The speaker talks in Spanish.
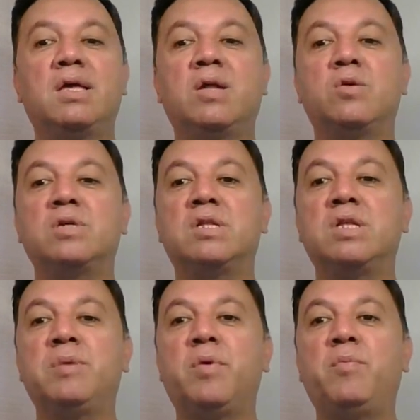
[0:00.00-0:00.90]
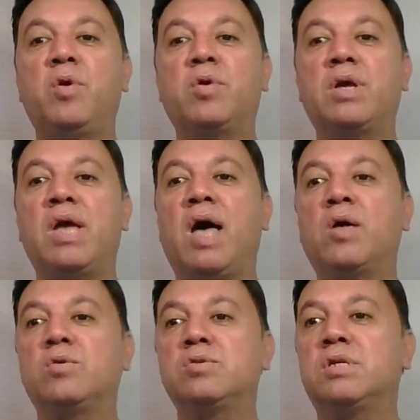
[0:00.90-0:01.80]
que nos sentimos
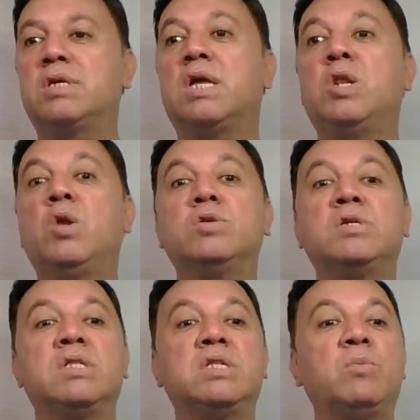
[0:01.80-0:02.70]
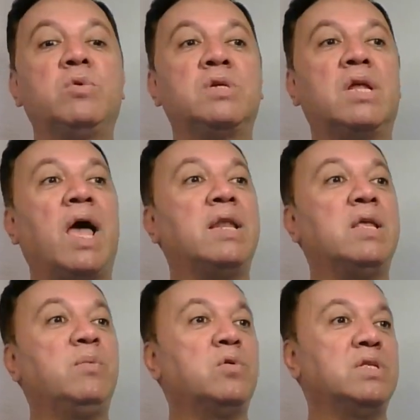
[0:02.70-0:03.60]
bloqueados, que no sentimos el
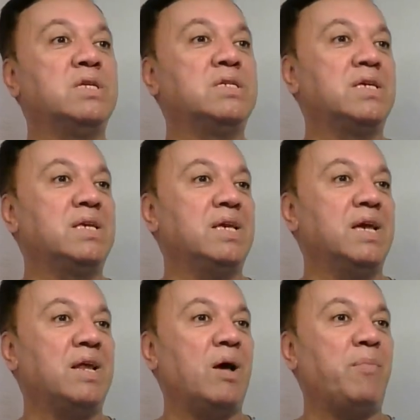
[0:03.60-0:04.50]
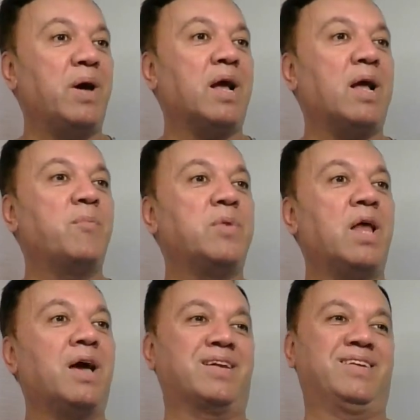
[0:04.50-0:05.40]
ánimo ni siquiera para
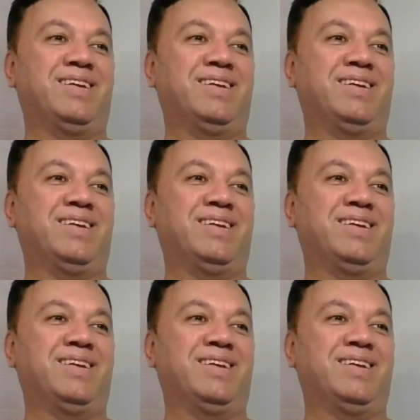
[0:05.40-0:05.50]
caminar,